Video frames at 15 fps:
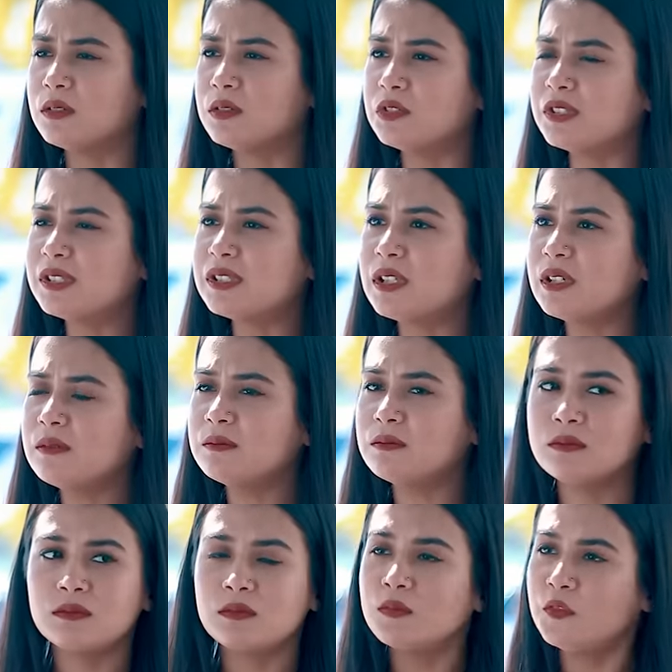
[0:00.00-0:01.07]
रुस्तम
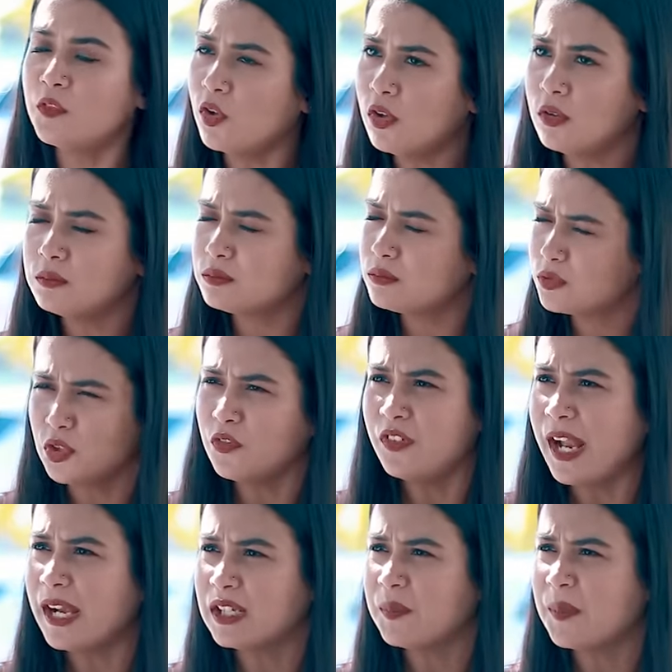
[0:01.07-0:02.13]
वो जो
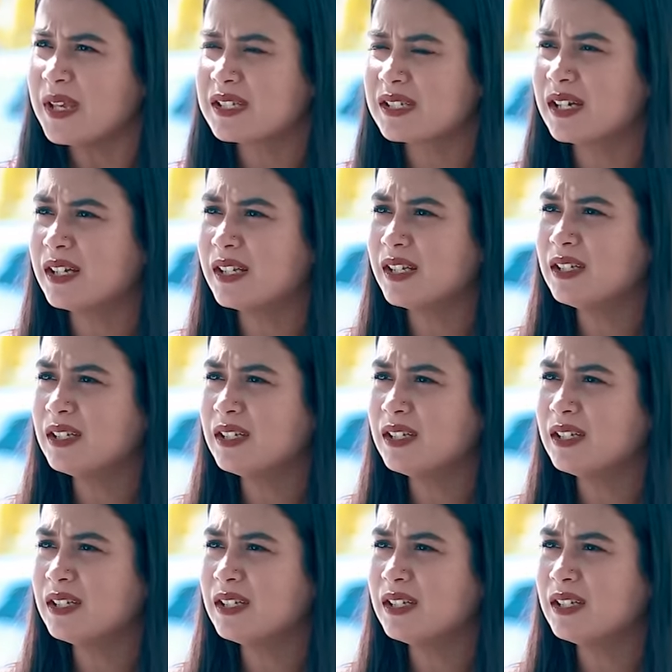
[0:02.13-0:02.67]
फ्लैट के पास घर